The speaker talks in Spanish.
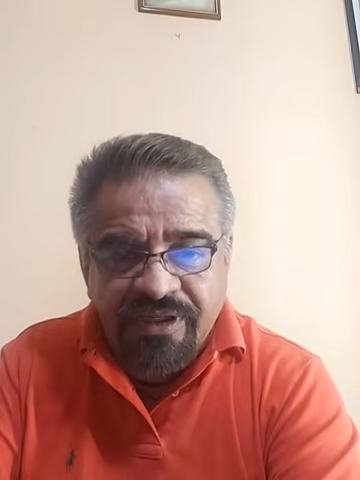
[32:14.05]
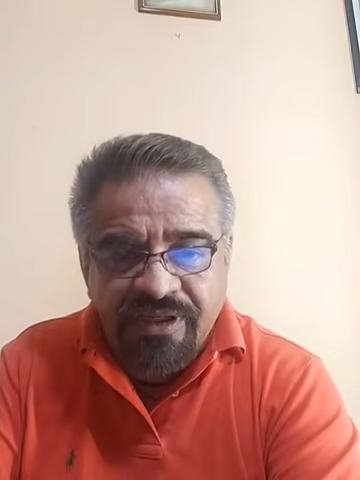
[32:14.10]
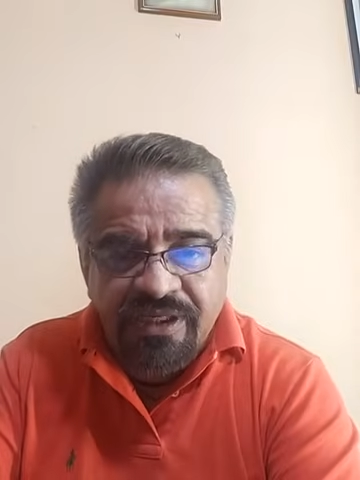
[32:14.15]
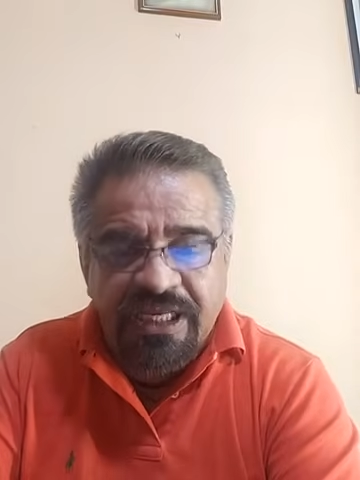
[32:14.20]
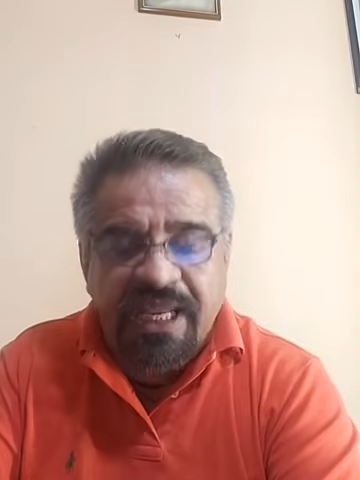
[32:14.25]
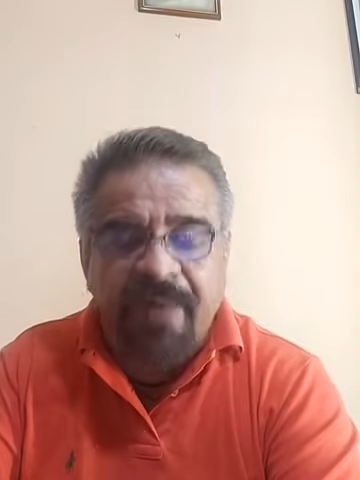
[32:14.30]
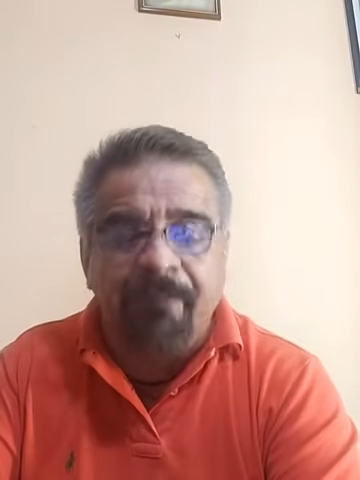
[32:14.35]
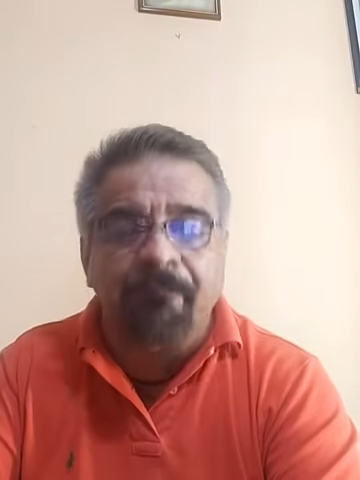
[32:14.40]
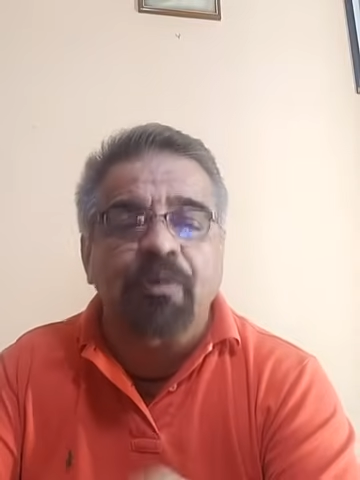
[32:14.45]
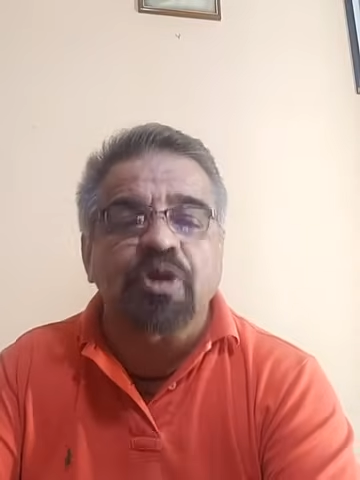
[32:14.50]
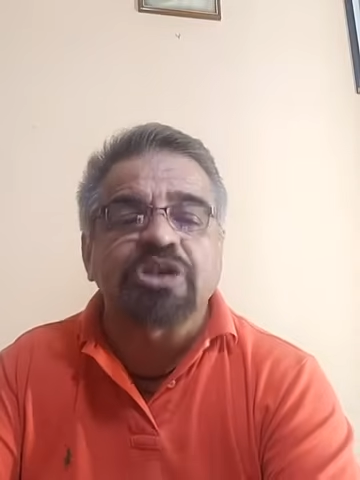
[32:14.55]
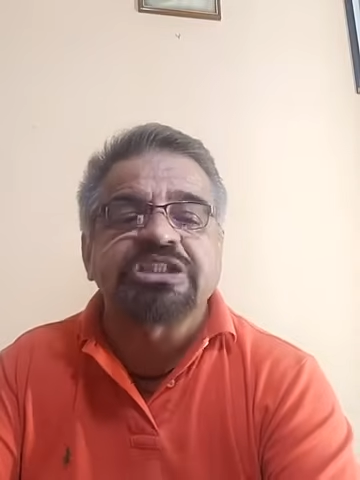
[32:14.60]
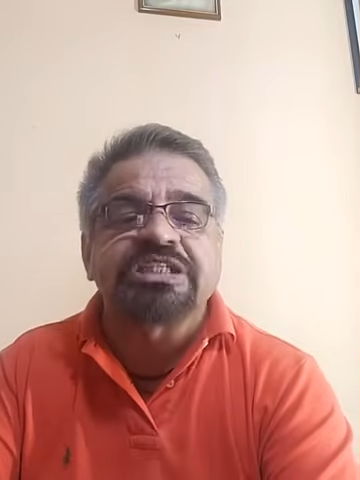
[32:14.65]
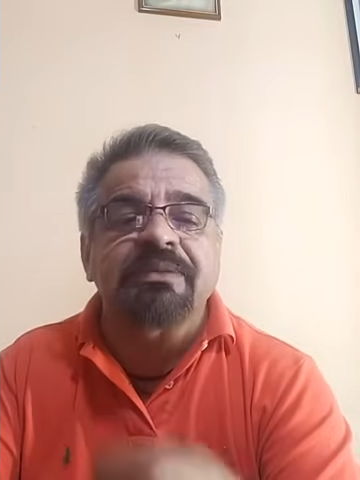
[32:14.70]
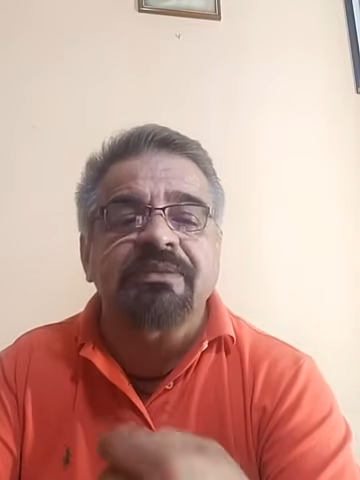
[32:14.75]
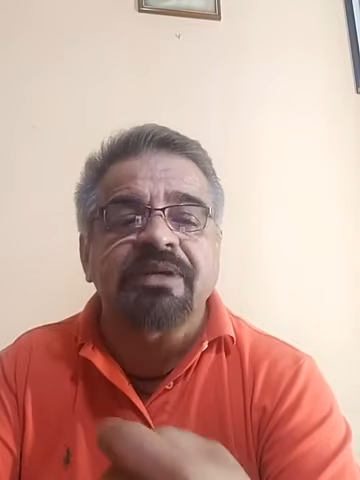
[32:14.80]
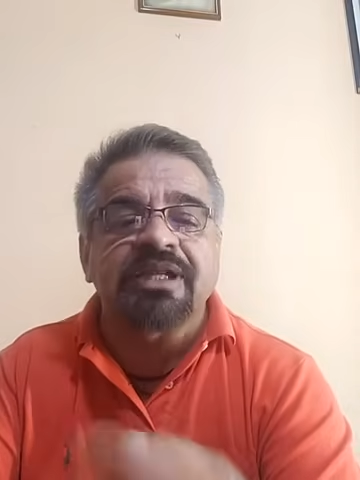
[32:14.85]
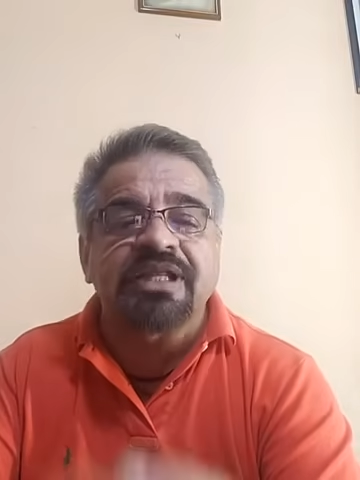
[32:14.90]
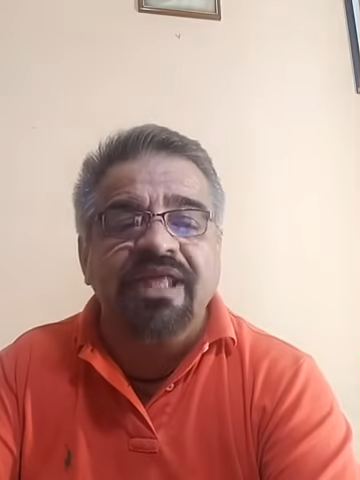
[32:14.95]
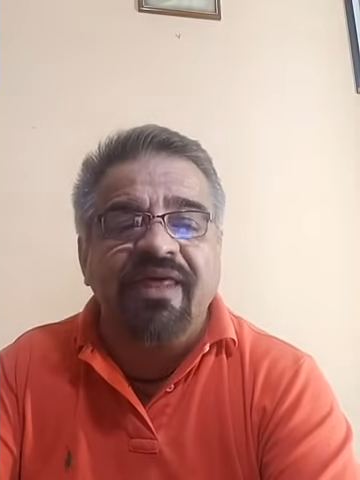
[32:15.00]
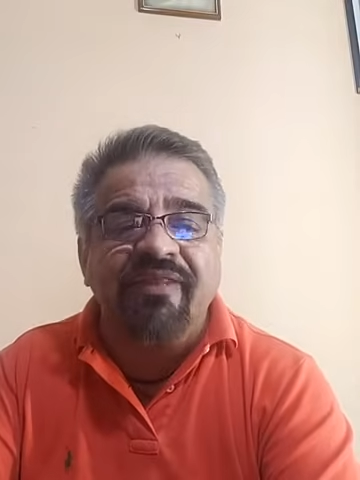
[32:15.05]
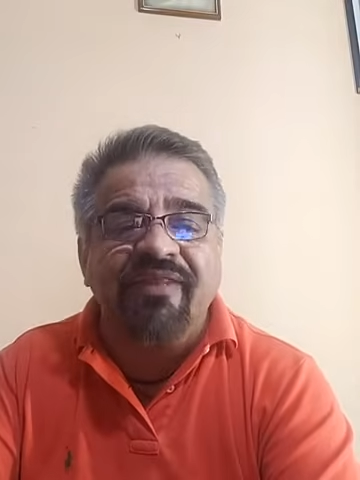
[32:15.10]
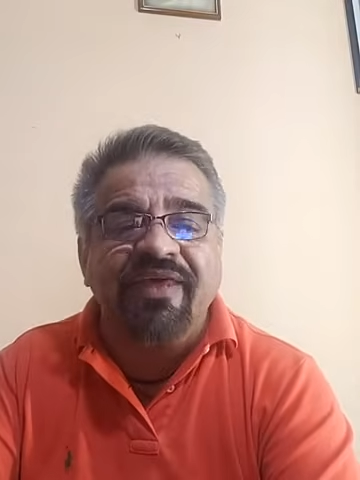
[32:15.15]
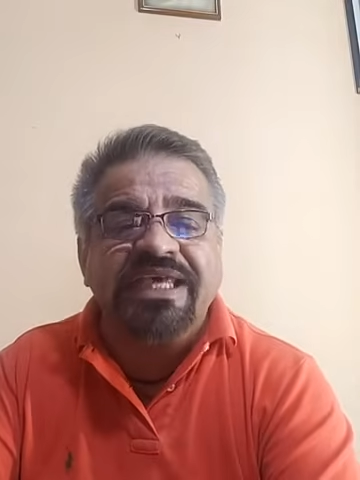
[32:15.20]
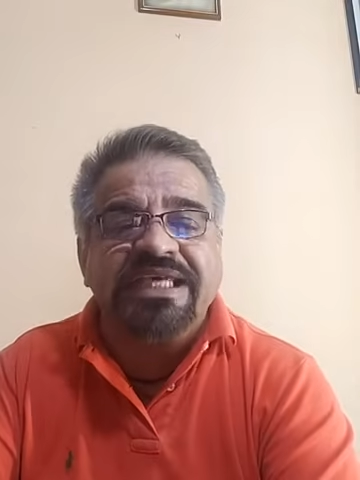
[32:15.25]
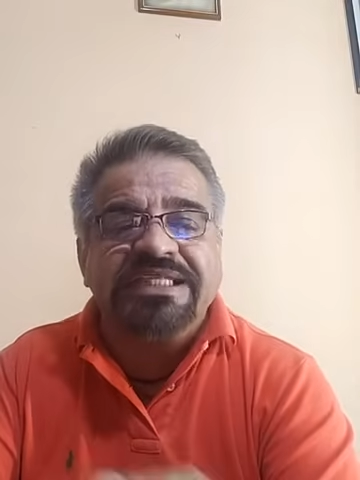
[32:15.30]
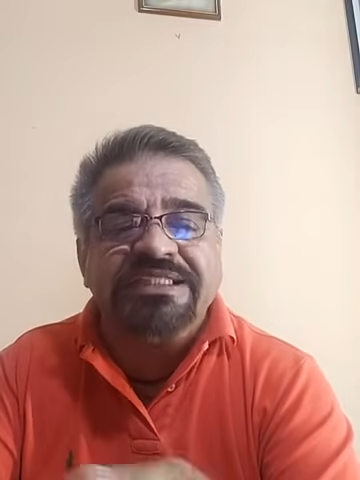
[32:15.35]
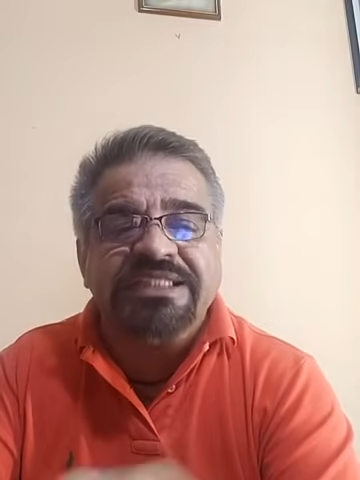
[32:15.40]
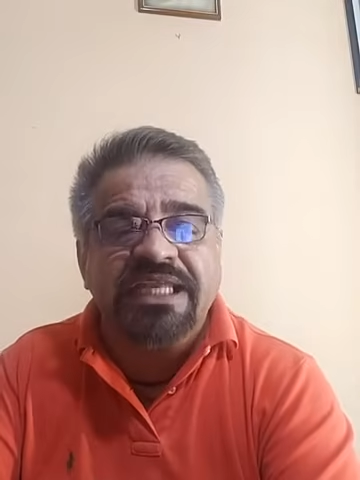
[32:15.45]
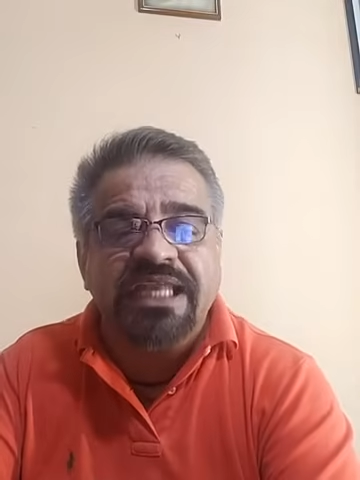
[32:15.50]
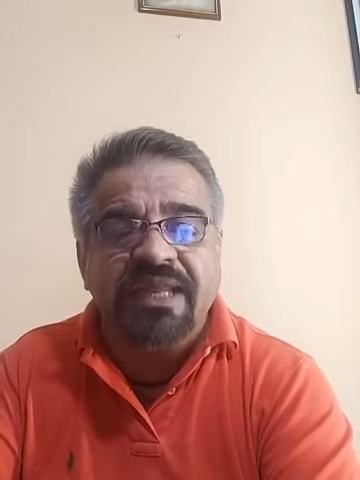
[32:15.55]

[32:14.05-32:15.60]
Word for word: la posibilidad de que se